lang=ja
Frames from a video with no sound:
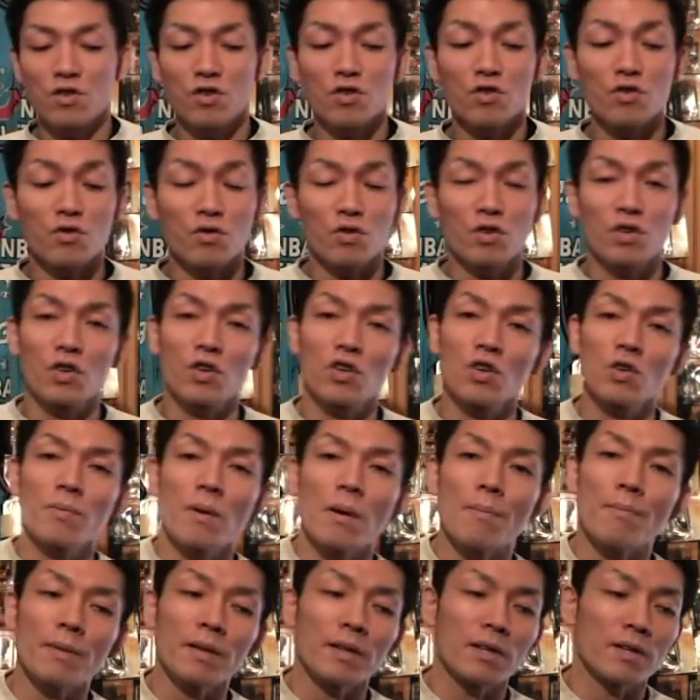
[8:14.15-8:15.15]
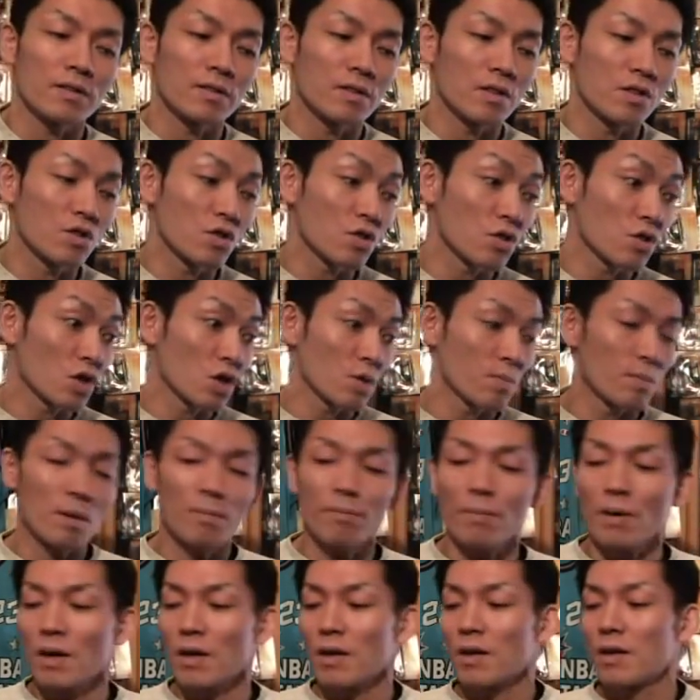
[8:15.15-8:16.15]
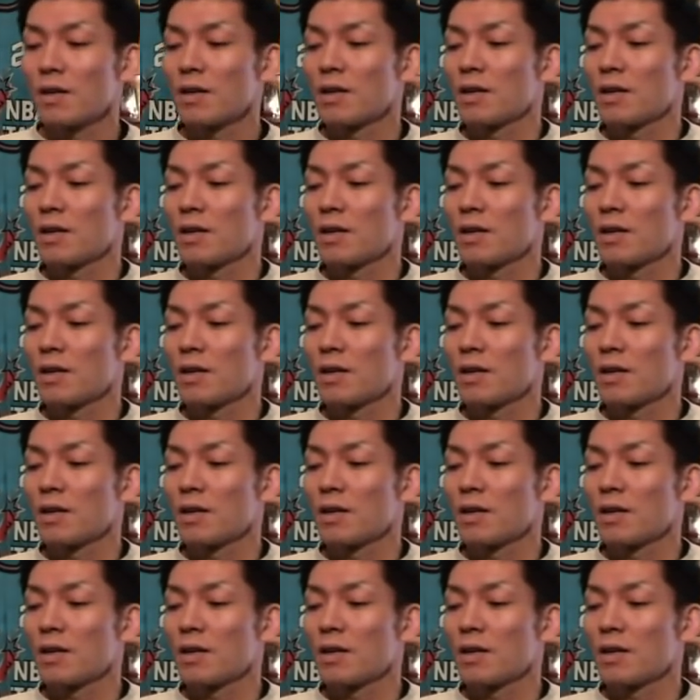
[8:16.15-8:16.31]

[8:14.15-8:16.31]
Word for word: じゅうきゅうばんめですね。じゅうきゅうばんめ。